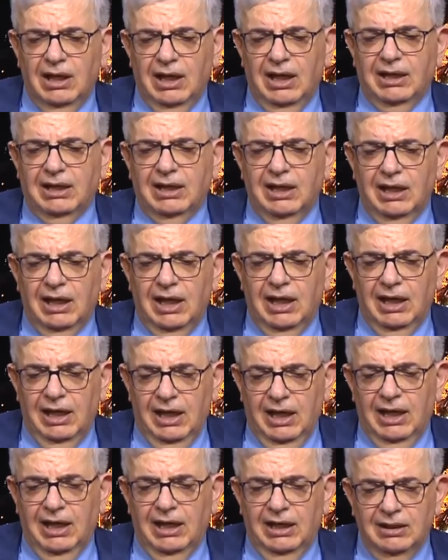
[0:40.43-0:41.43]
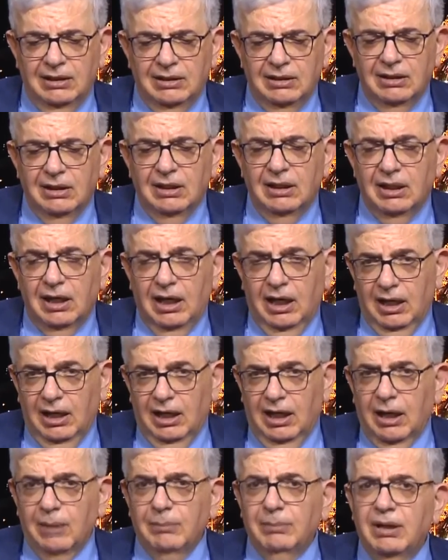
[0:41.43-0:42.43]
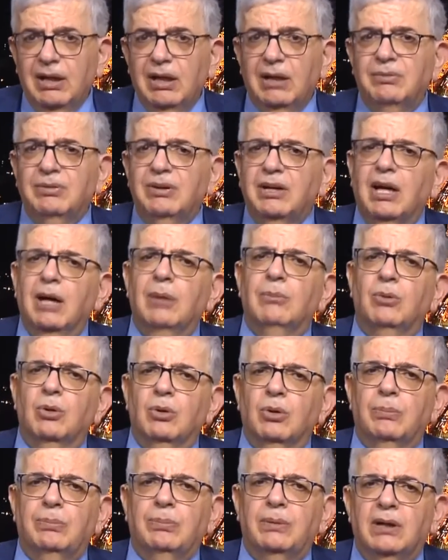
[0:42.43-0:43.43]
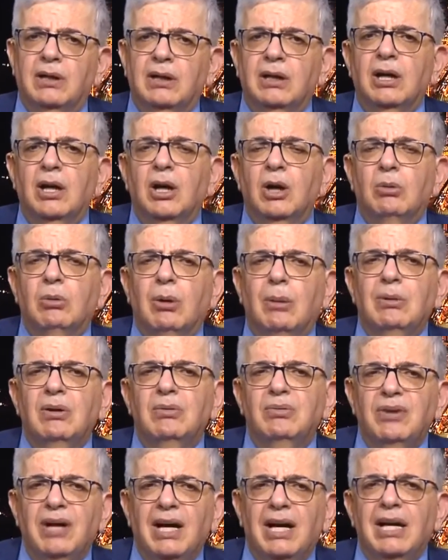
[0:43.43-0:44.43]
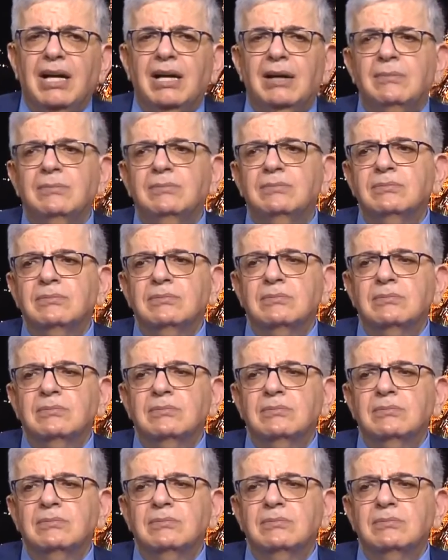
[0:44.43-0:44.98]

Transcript: لكن الآن الحرب هي في قلب أوروبا وبالفعل